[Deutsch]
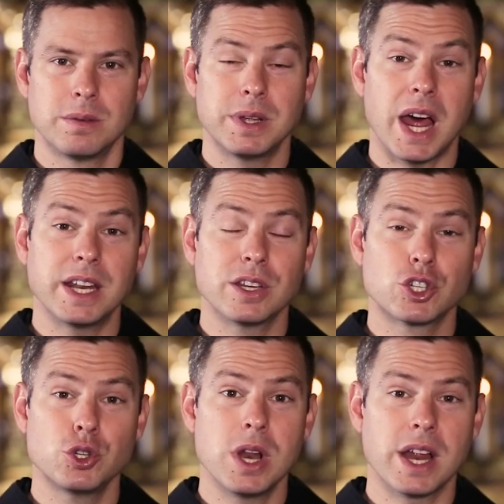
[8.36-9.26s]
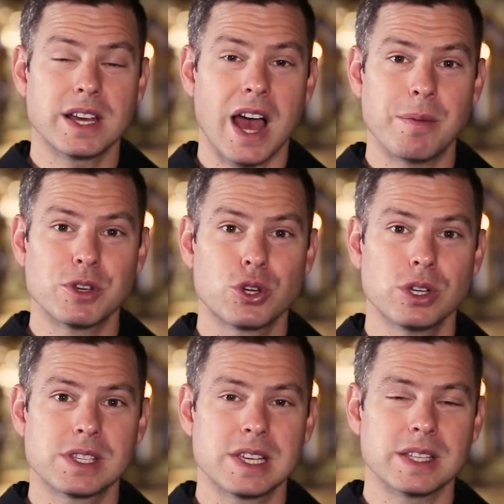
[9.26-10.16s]
Mit einigen Schülern kam ich
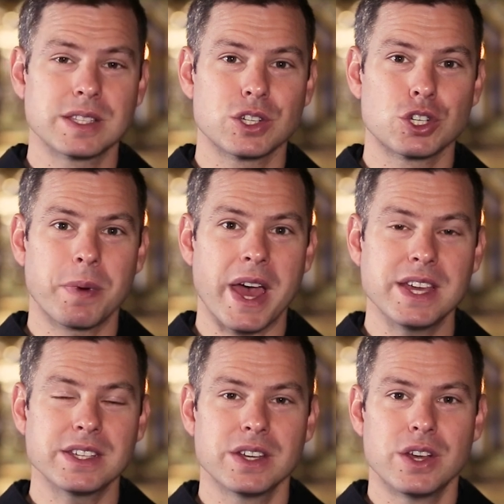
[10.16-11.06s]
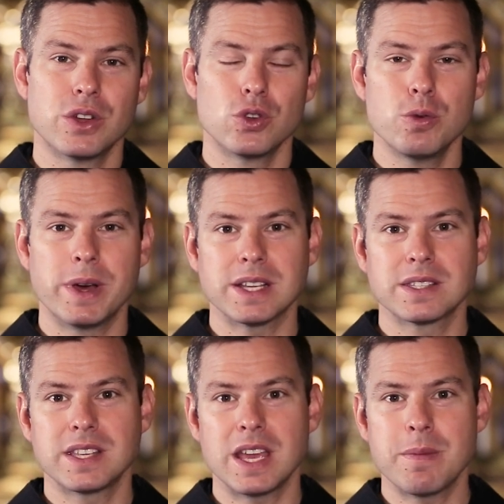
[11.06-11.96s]
kürzlich ins Gespräch über
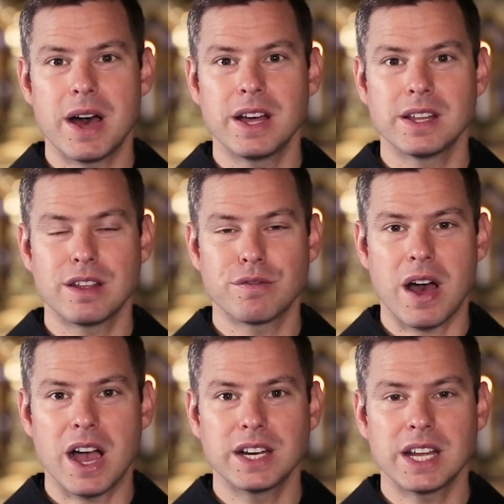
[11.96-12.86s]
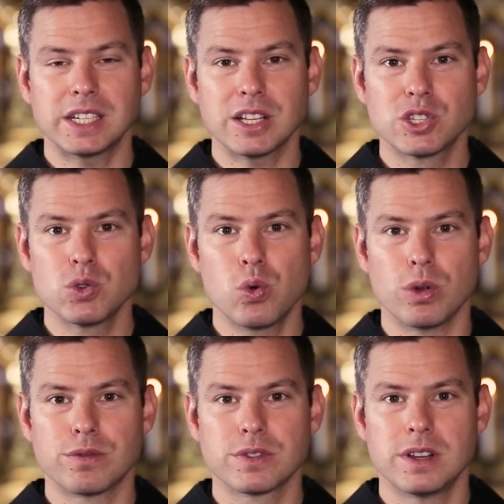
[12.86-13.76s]
das Thema der Frage nach der
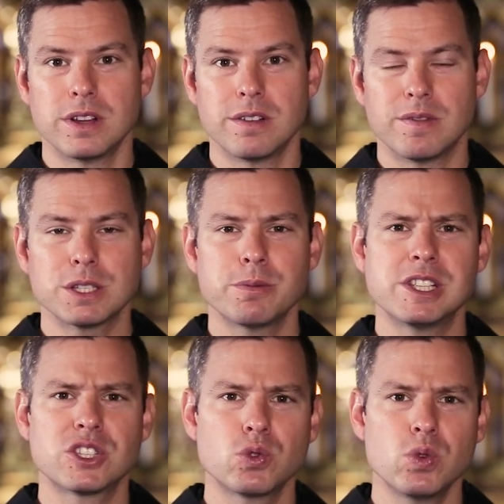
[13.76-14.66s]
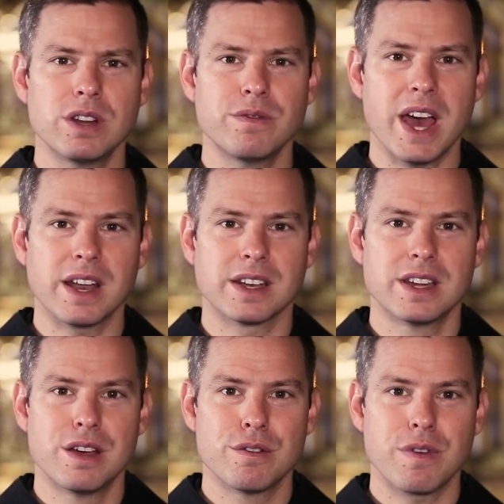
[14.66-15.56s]
Zukunft. Was willst du denn
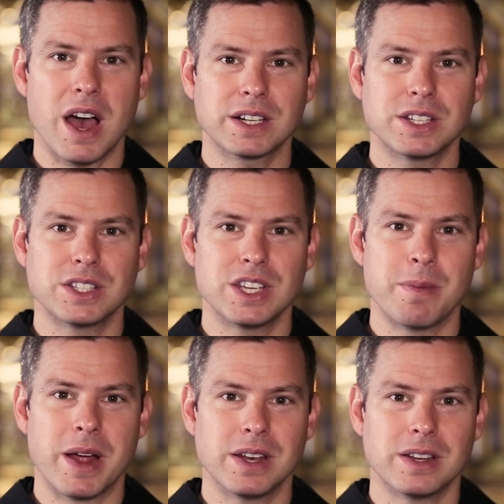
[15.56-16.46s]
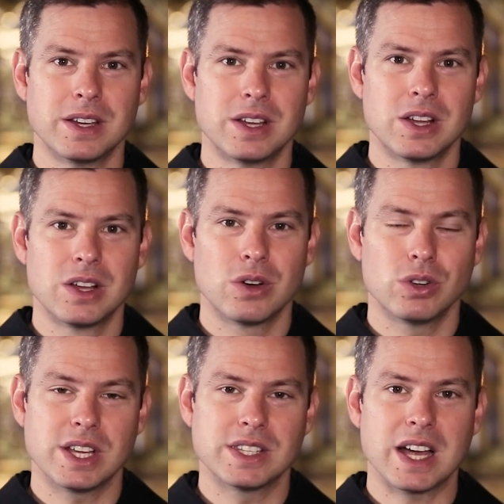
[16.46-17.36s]
werden? fragte ich jemanden.
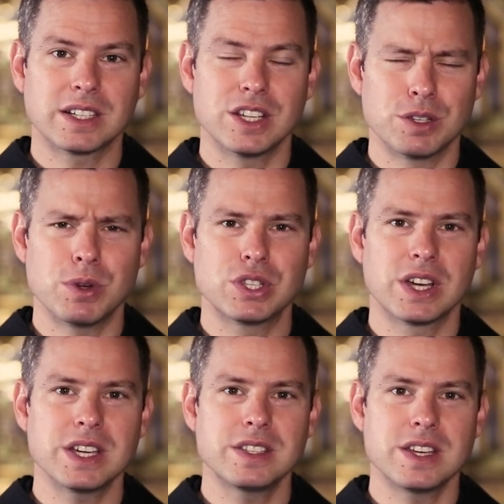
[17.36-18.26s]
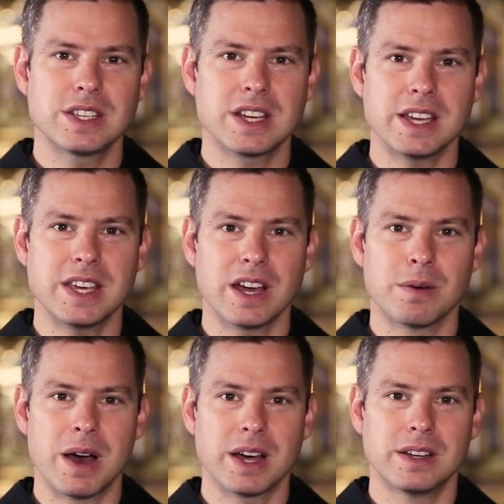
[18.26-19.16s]
Und er sagte, ich möchte richtig Karriere
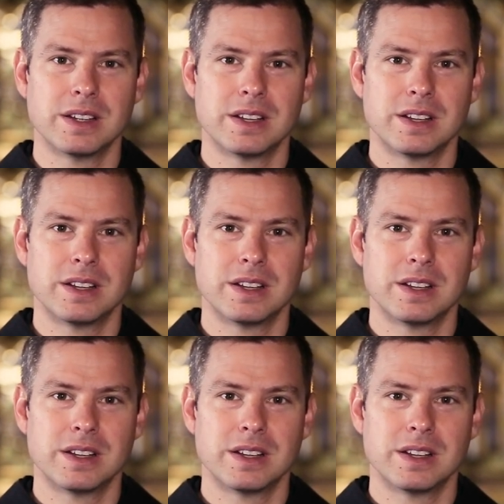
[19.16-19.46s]
machen.